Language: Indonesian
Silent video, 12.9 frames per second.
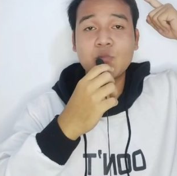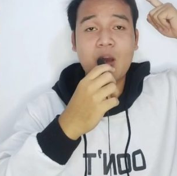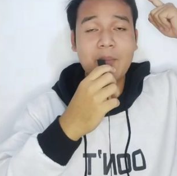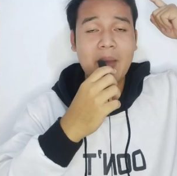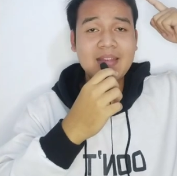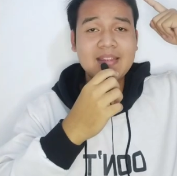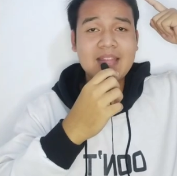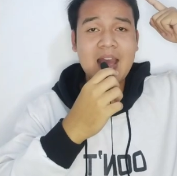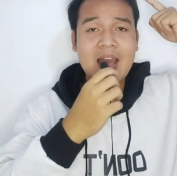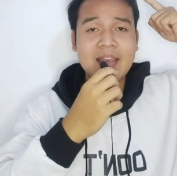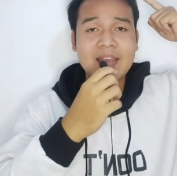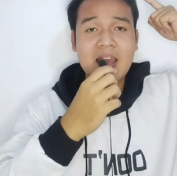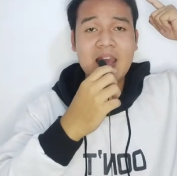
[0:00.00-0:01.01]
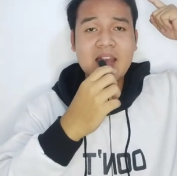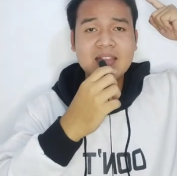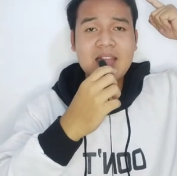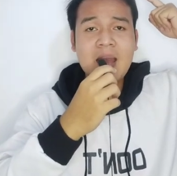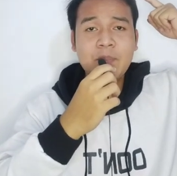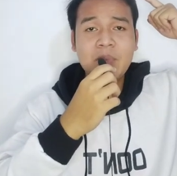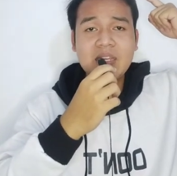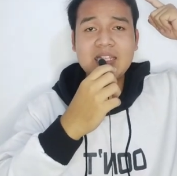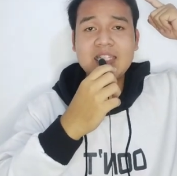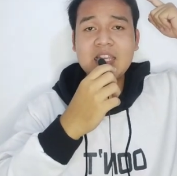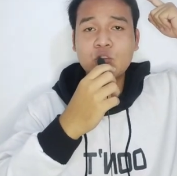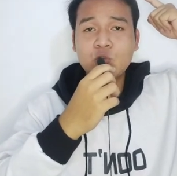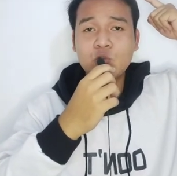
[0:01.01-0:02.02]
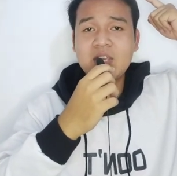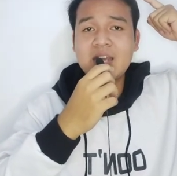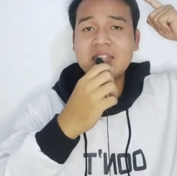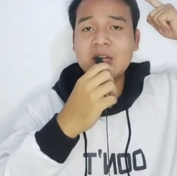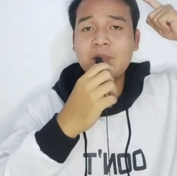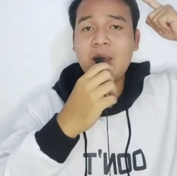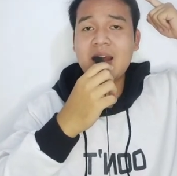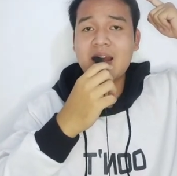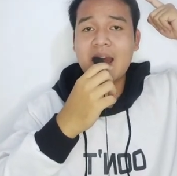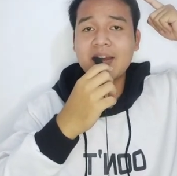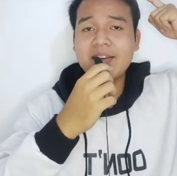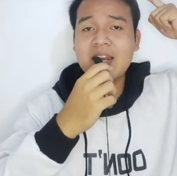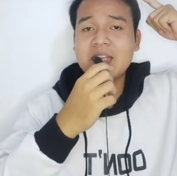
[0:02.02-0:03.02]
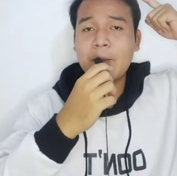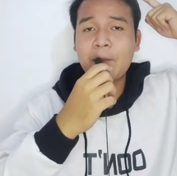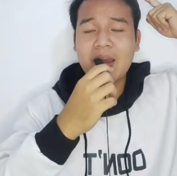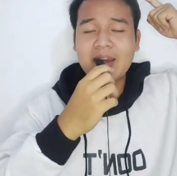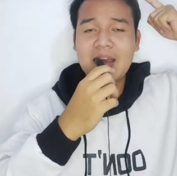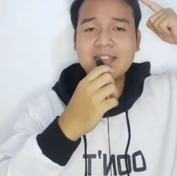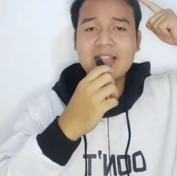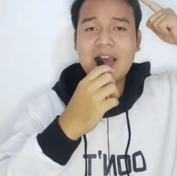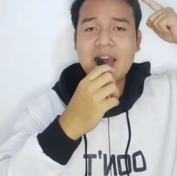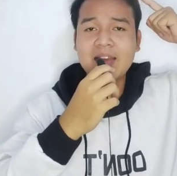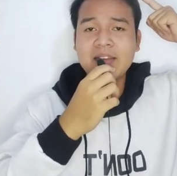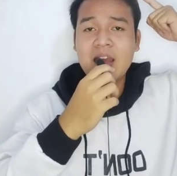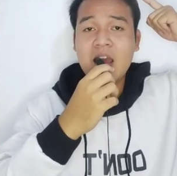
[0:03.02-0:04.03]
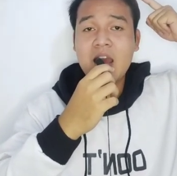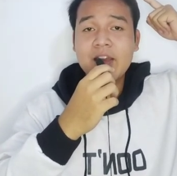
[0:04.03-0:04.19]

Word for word: sebuah pantai. Tapi di situ dia terbakar dan kepanasan.